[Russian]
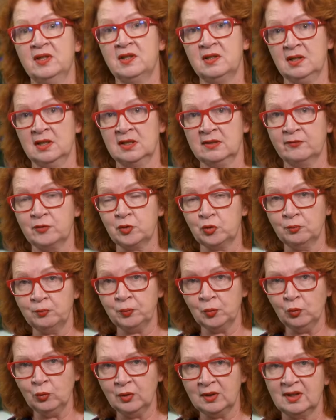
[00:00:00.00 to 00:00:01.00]
интересов
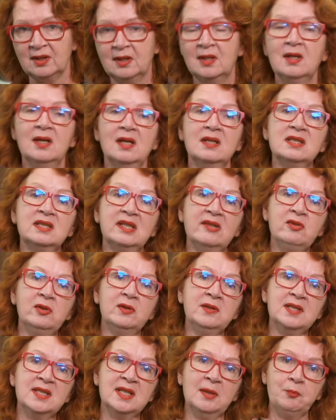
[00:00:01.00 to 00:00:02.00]
супруга, оставила
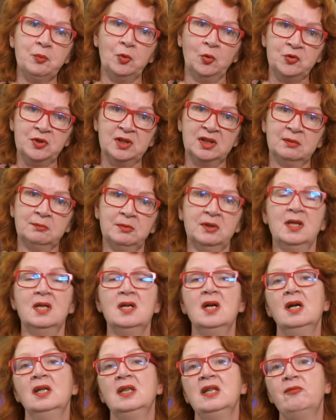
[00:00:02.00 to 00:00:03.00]
незаполненным.
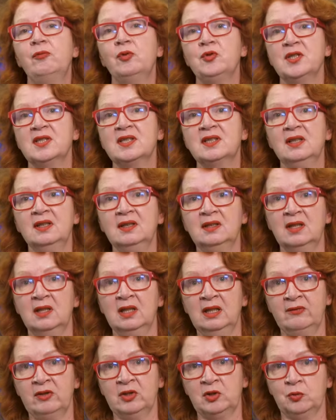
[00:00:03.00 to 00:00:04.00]
На фоне
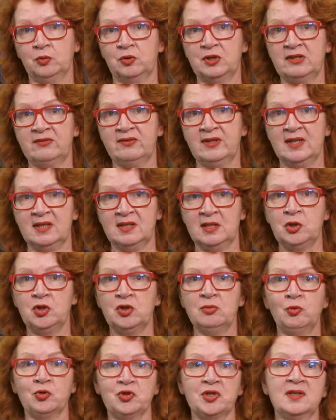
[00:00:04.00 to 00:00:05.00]
скандала вокруг связи
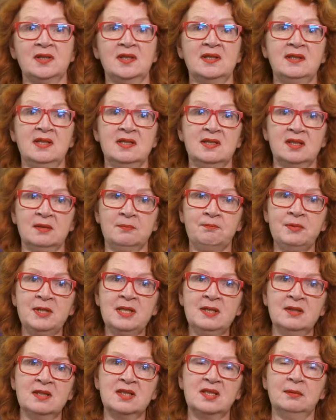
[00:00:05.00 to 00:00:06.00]
ее мужа с российским
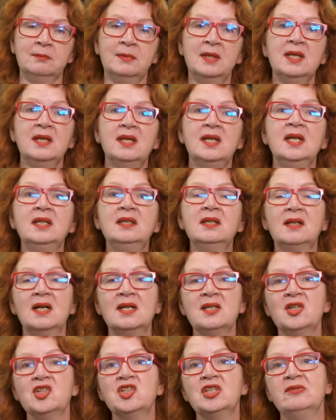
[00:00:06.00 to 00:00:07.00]
бизнесом это,
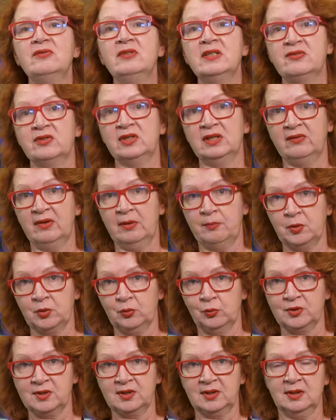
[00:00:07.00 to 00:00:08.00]
конечно, вызвало
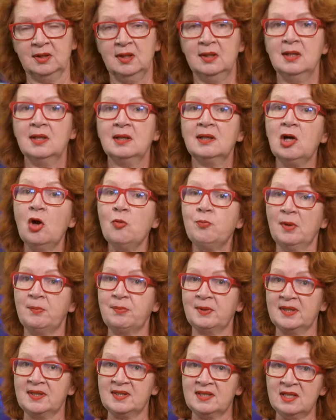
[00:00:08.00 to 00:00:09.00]
вопросы. Каю
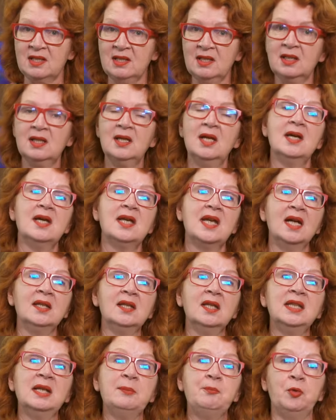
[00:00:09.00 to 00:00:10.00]
попросили, и
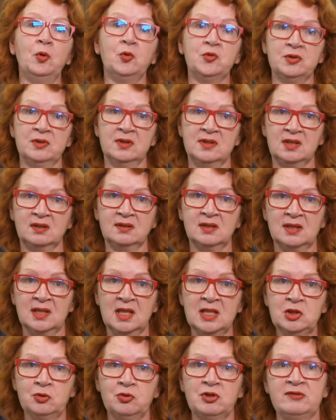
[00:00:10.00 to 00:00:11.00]
она дополнила
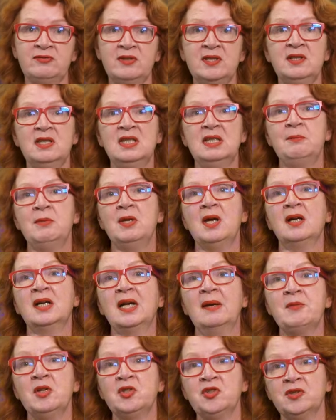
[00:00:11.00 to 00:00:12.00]
декларацию сведениями о
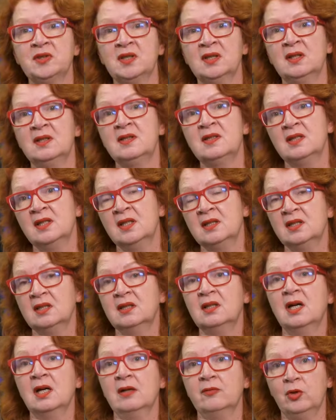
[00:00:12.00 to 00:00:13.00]
коммерческих интересах
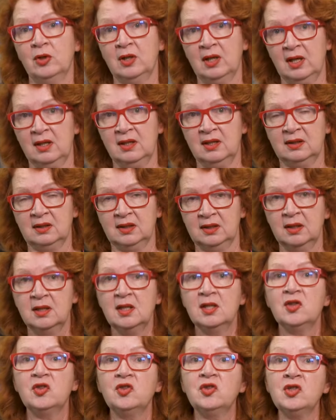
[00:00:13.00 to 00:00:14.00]
Арву Халлика,
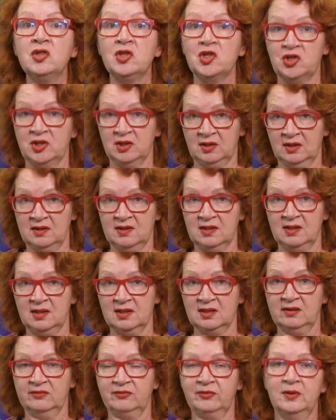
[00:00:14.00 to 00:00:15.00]
нынешних
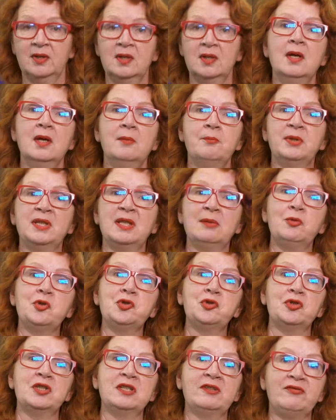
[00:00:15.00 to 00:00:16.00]
интересов. Потому
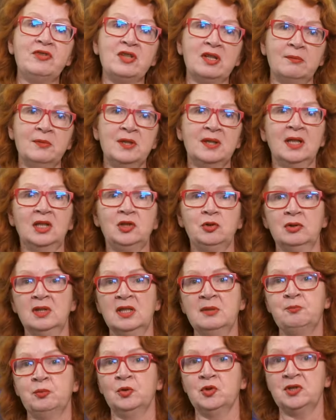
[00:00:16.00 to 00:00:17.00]
что с фирмой,
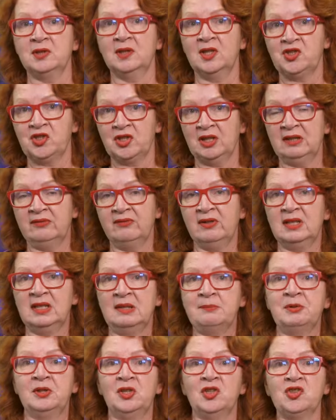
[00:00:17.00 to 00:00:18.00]
которая после начала войны
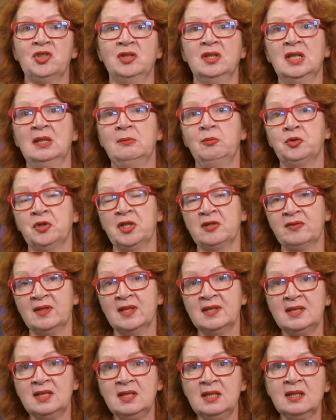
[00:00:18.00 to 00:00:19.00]
продолжала работать в
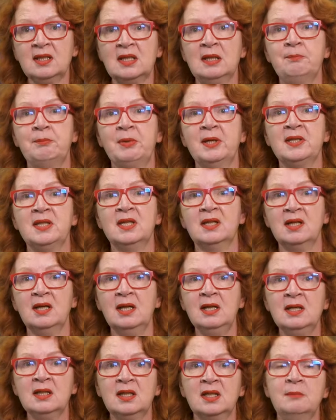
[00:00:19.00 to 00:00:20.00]
России, компания
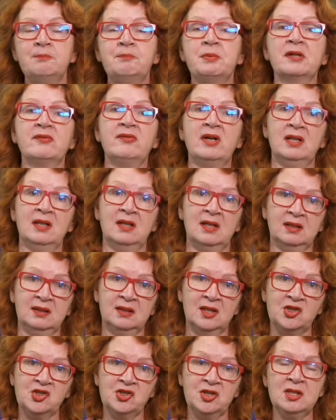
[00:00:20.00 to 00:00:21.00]
Халлика порвала
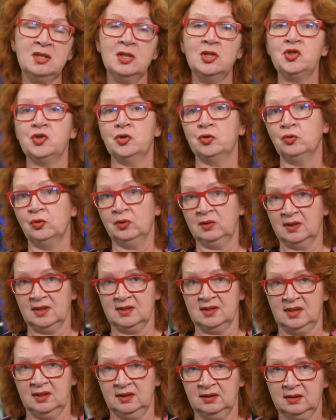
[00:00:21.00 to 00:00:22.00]
отношения еще год
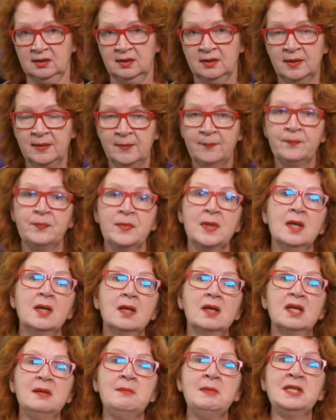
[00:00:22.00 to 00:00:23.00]
назад.
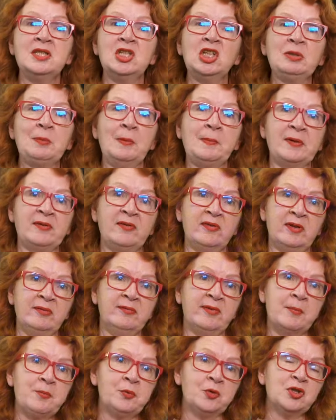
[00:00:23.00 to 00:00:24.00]
Комитета по правовым
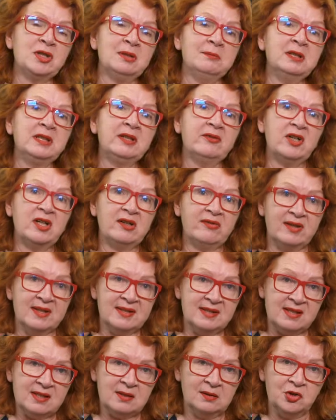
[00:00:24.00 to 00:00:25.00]
вопросам этого
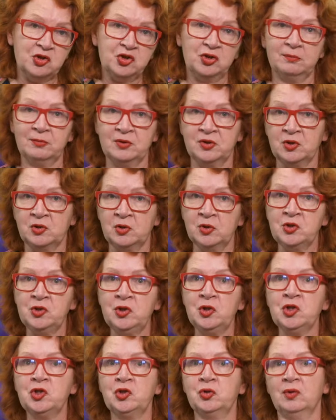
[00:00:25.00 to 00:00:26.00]
хватило, чтобы
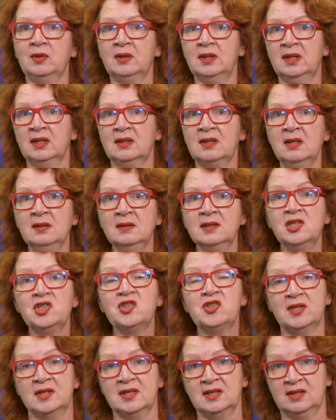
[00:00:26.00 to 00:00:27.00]
заключить, что Кая Каллас
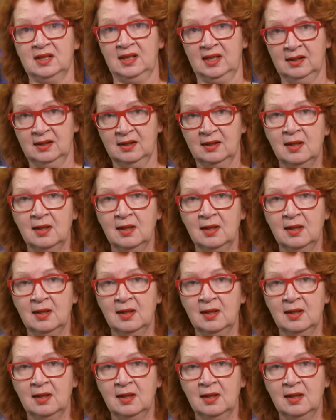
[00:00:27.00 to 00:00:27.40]
чиста.